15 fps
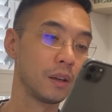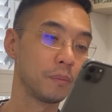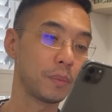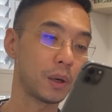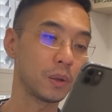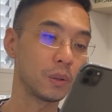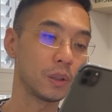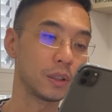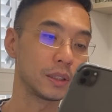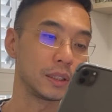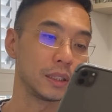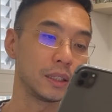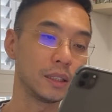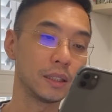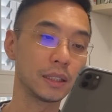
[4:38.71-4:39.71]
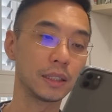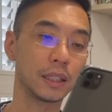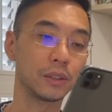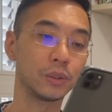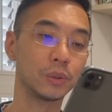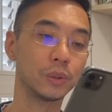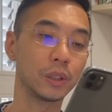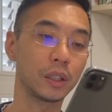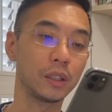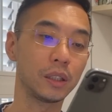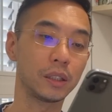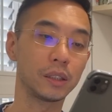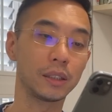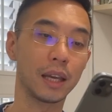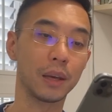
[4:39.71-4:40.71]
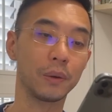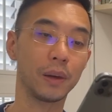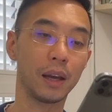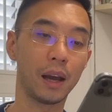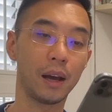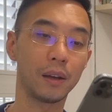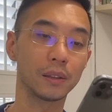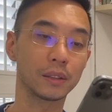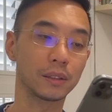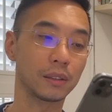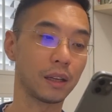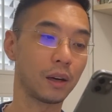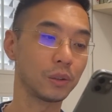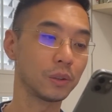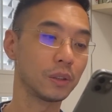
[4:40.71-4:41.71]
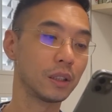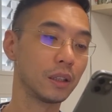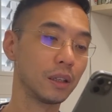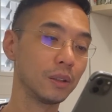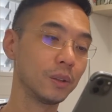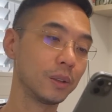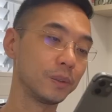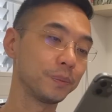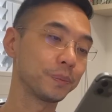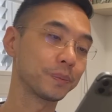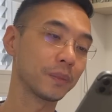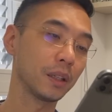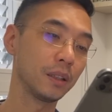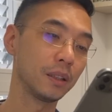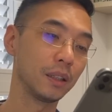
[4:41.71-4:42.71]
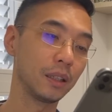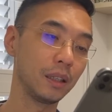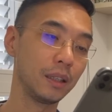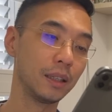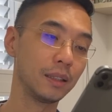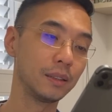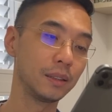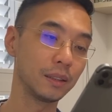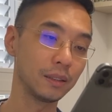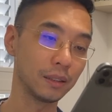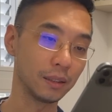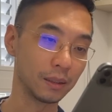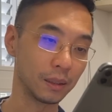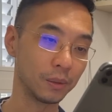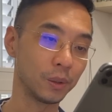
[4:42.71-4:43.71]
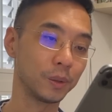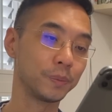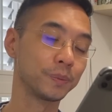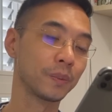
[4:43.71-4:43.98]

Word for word: 包括即刻解除涉事演员 house 劳动合同和艺人经纪合同，